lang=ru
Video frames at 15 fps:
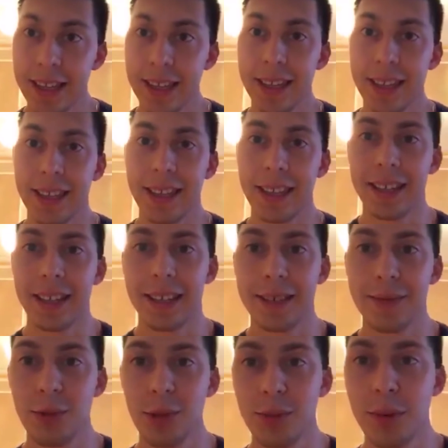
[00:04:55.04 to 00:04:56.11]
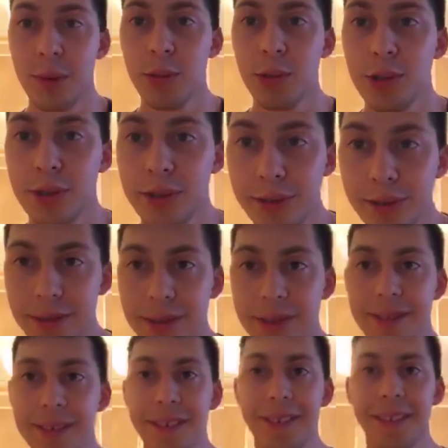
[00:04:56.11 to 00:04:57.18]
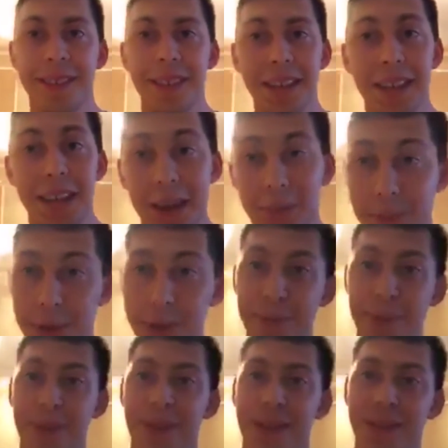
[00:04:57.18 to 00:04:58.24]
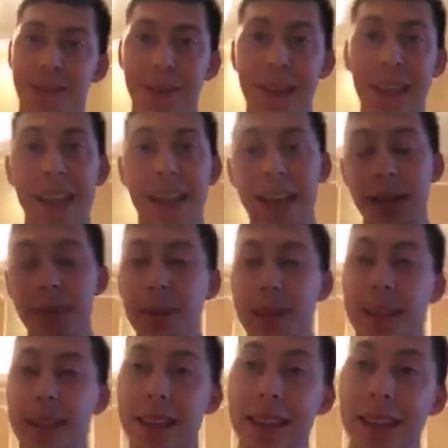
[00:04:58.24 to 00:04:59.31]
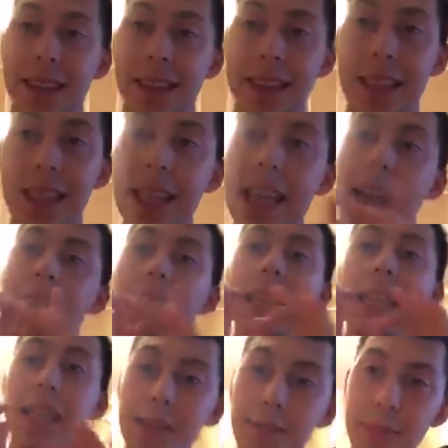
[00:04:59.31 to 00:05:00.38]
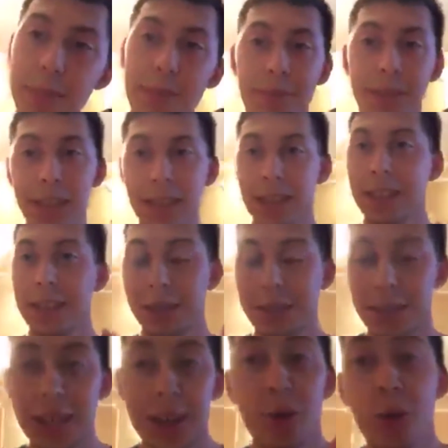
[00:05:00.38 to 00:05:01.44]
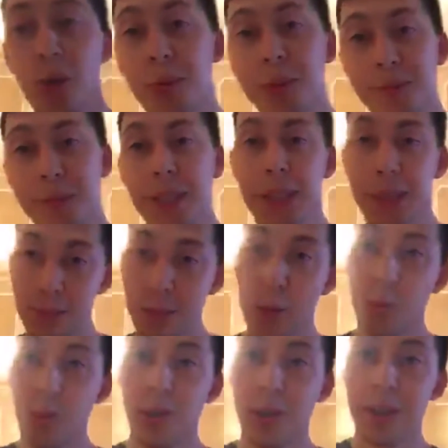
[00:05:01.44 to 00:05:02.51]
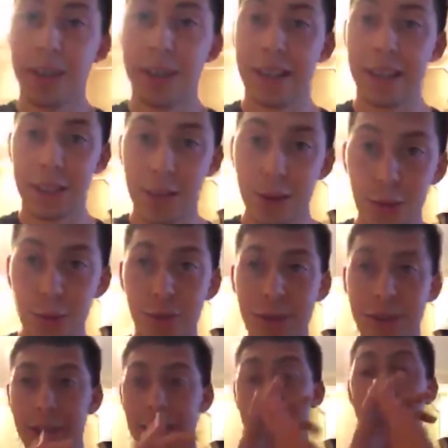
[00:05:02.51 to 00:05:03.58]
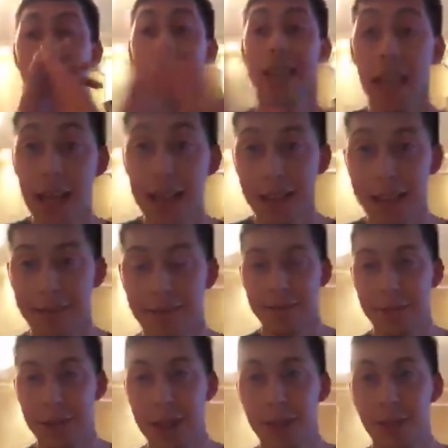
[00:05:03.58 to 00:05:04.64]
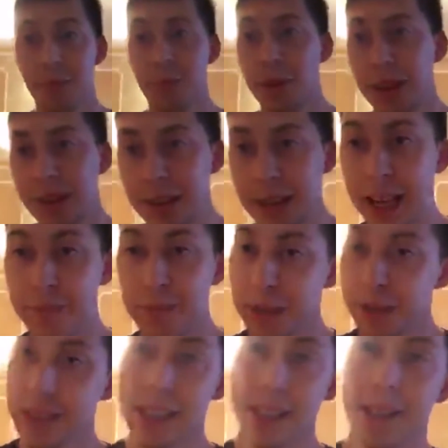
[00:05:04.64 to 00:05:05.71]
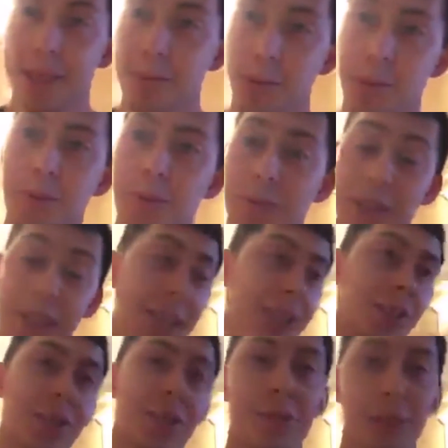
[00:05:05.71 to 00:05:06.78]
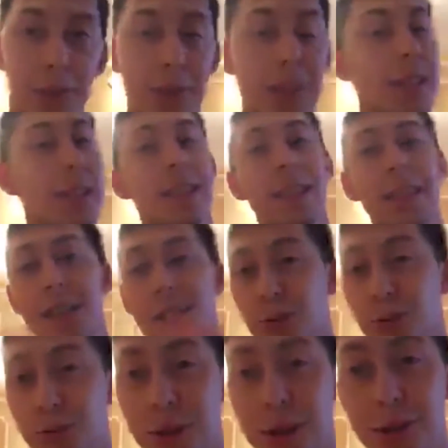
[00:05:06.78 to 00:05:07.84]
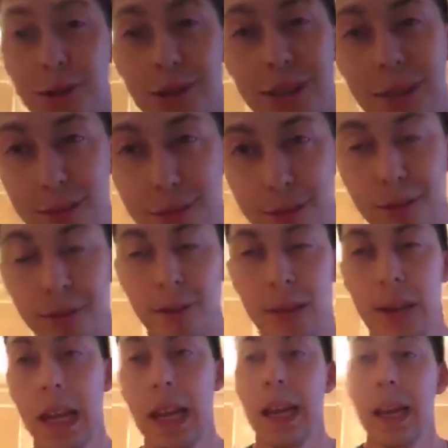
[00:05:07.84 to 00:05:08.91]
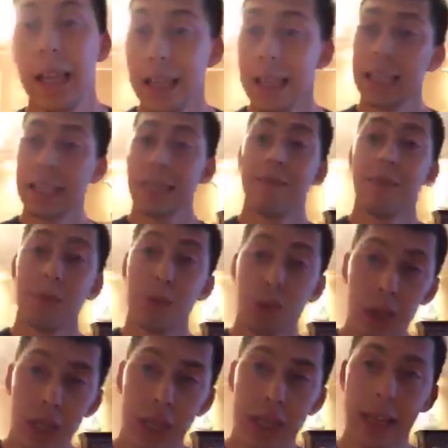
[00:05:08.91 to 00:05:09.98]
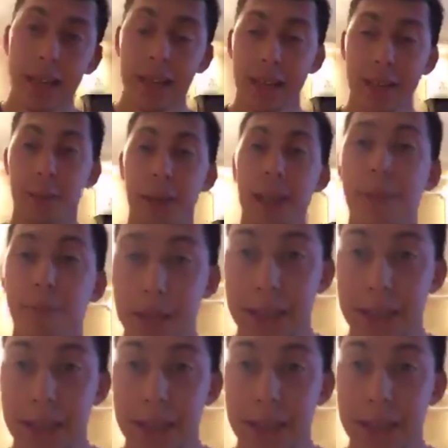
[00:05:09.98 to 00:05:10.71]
Так, так, так. Сможешь помочь раскрутиться 3К подписчиков. Ребят, никаких бесплатной, никакой бесплатной помощи раскрутки нет. Поэтому ко мне с таким просьбами даже не обращайтесь, сразу баню, сразу игнорю. Если вам нужна конкретно моя